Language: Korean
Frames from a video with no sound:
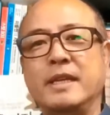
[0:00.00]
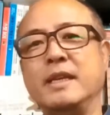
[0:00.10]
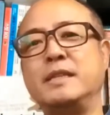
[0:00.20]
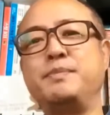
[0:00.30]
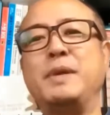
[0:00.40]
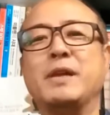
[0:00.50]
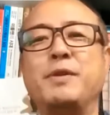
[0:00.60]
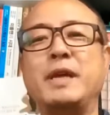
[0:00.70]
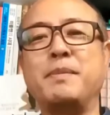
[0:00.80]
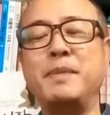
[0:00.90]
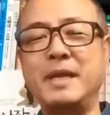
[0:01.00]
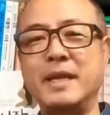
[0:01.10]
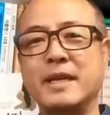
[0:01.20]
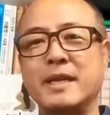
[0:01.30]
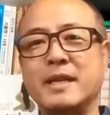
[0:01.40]
네, 신발과 양말
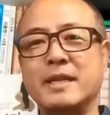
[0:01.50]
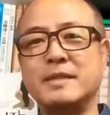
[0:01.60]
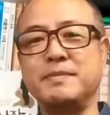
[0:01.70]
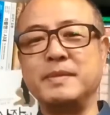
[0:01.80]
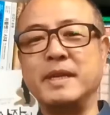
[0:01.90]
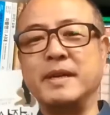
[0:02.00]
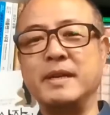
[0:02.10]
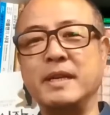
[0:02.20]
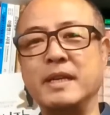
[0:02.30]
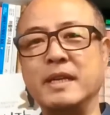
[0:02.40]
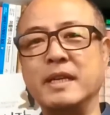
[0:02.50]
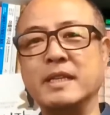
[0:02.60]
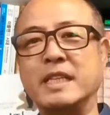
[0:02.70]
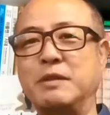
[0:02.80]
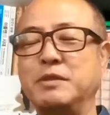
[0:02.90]
이야기를 하겠습니다.
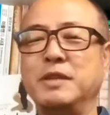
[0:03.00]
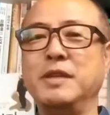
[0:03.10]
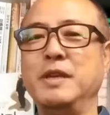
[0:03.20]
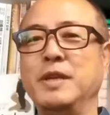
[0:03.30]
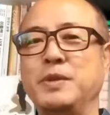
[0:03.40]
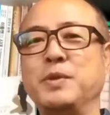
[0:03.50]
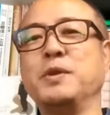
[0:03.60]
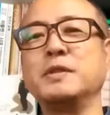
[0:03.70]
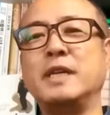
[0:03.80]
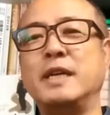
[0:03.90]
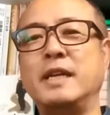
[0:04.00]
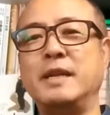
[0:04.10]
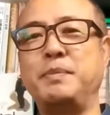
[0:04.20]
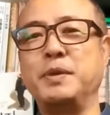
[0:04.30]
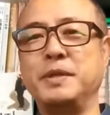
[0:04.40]
자, 우선 동영상을
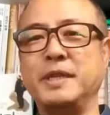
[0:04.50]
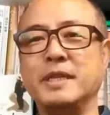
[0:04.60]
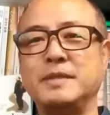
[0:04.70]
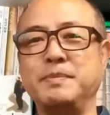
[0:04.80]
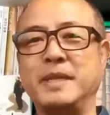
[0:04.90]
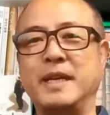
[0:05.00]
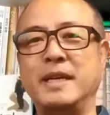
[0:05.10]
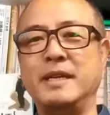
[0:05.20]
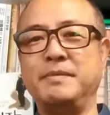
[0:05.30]
하나 보여드리겠습니다.